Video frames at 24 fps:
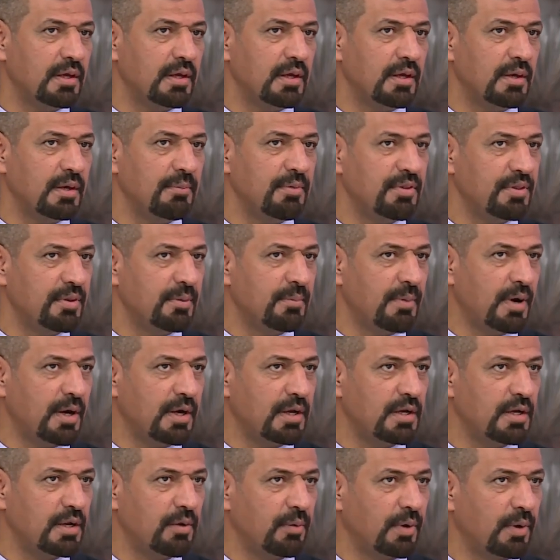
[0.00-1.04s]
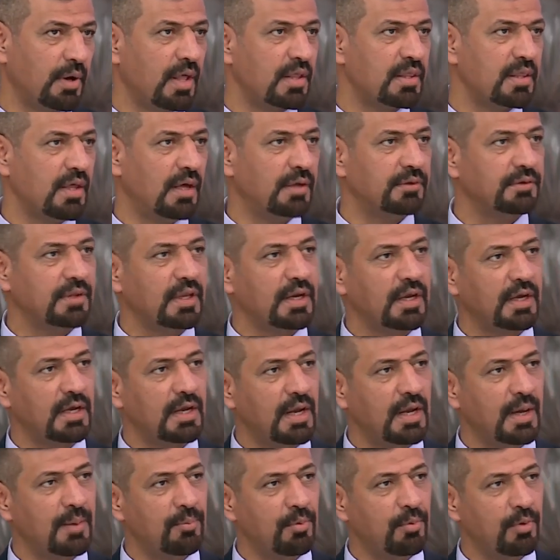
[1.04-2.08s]
مثل ما قلنا وراثه عن طريق
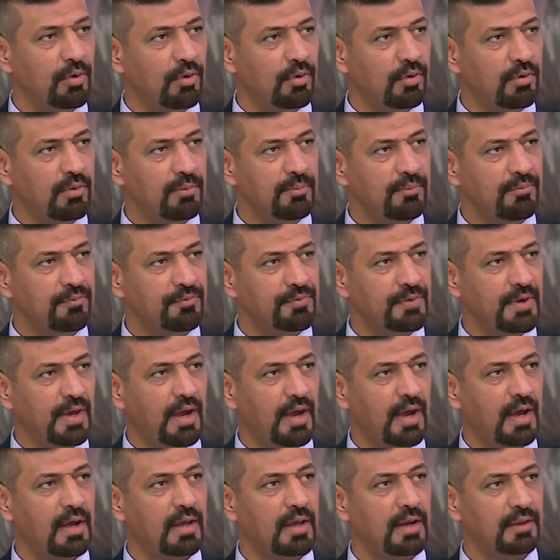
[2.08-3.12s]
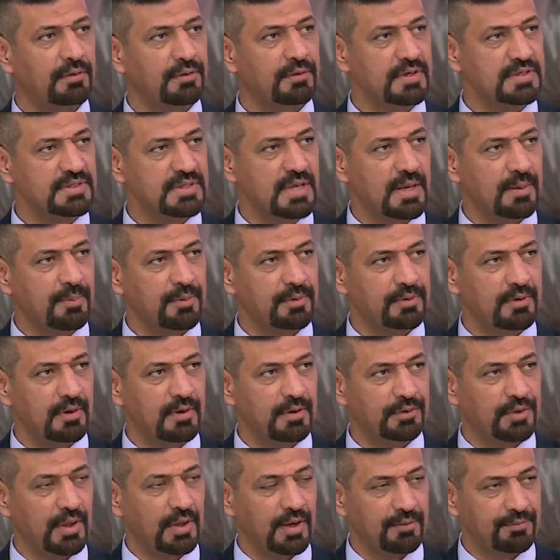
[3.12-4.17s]
الاب والام في حاله اصابه
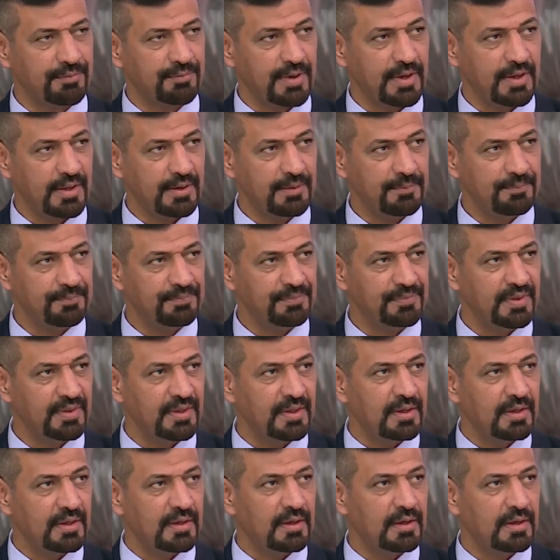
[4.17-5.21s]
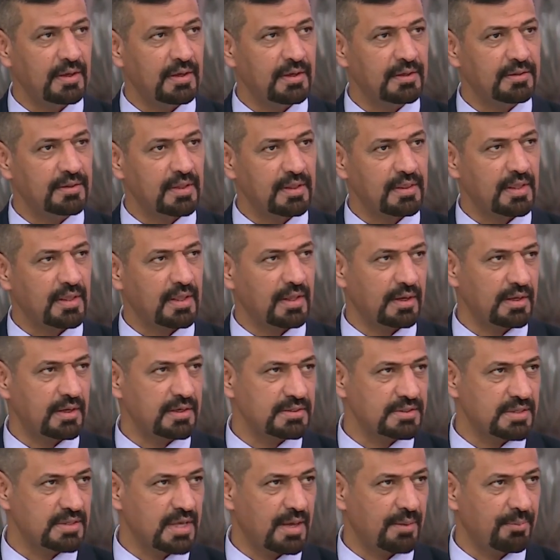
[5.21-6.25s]
الطرفين تظهر
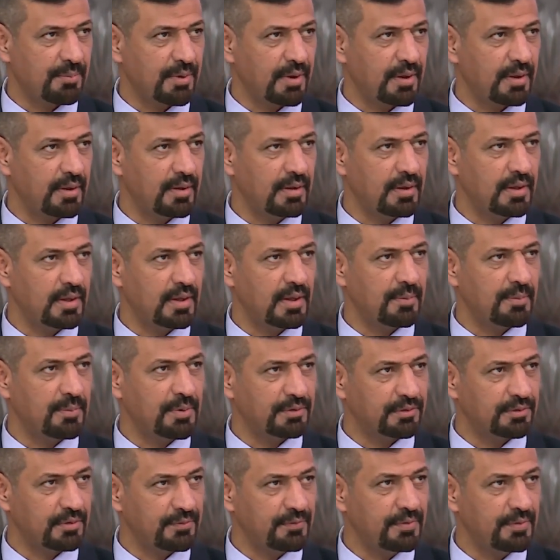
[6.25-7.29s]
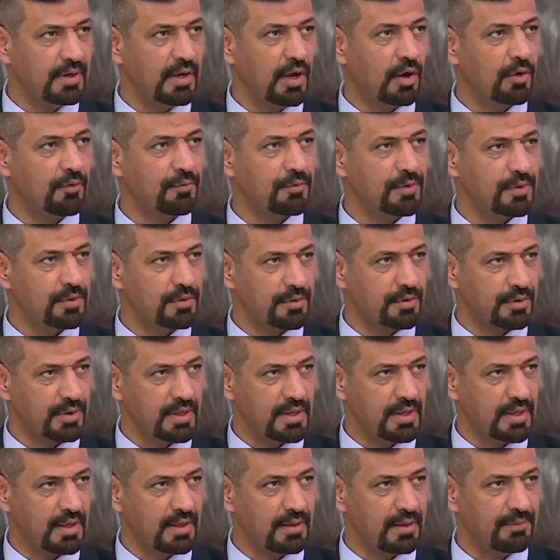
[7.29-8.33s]
اصابه بالطفل او في
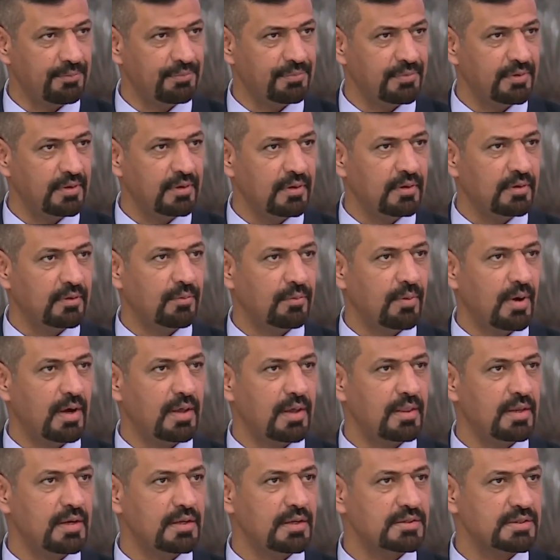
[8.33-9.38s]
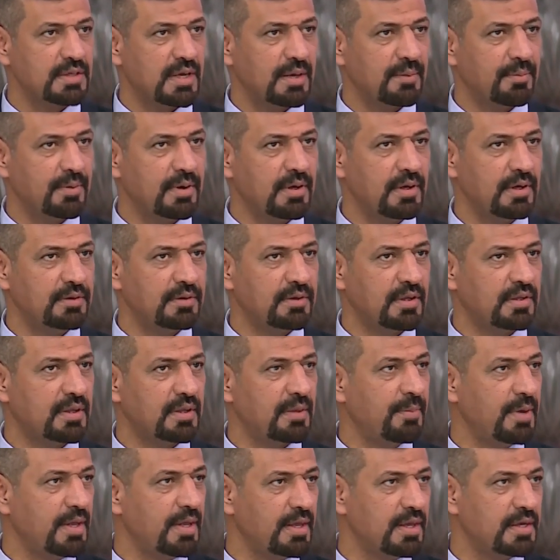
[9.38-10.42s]
الذريه وهذه الاصابه
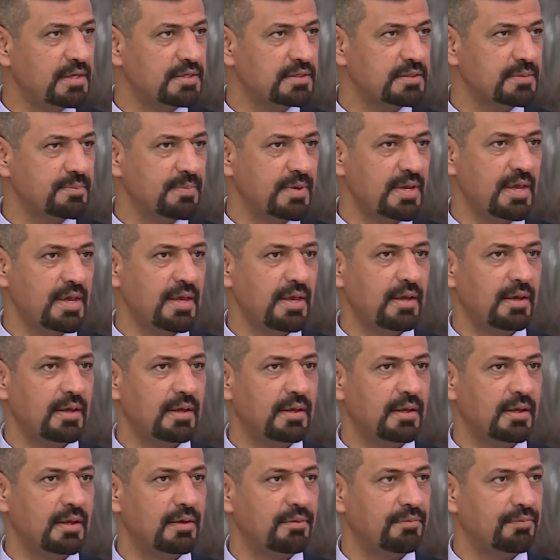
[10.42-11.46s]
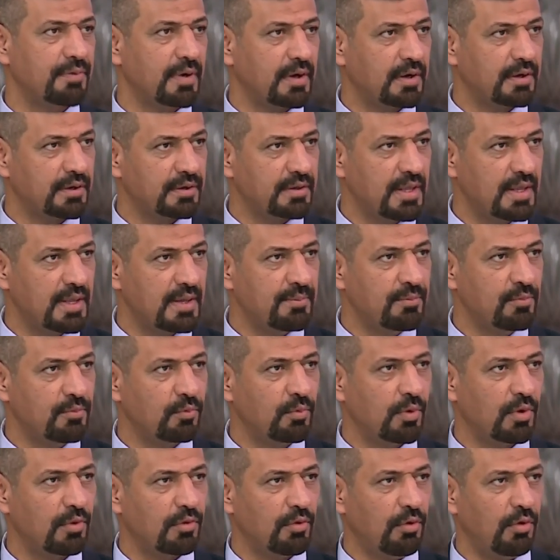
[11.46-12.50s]
تتميز بفقر دم
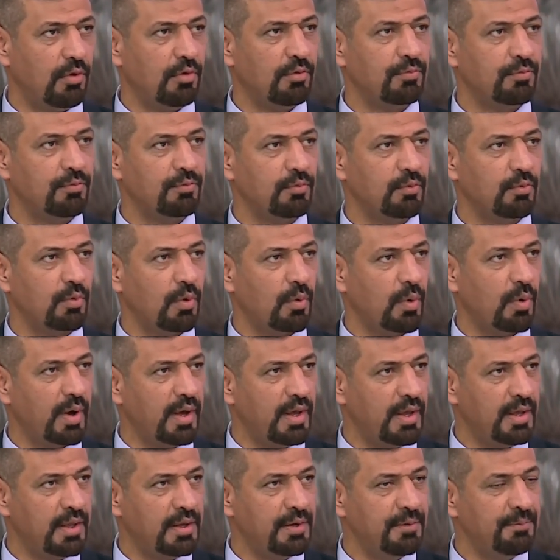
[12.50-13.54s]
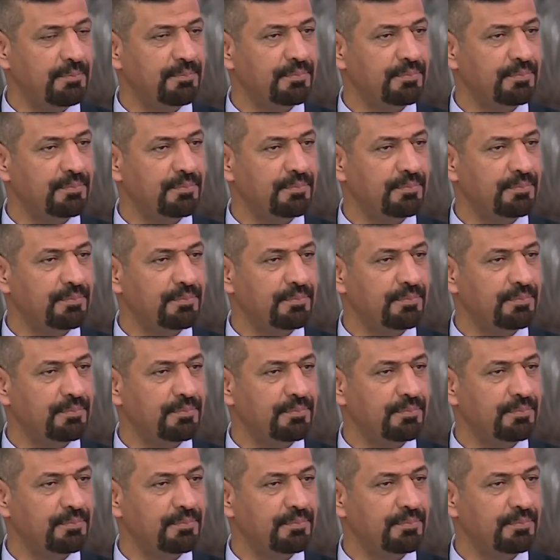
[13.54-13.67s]
وضعف ووهن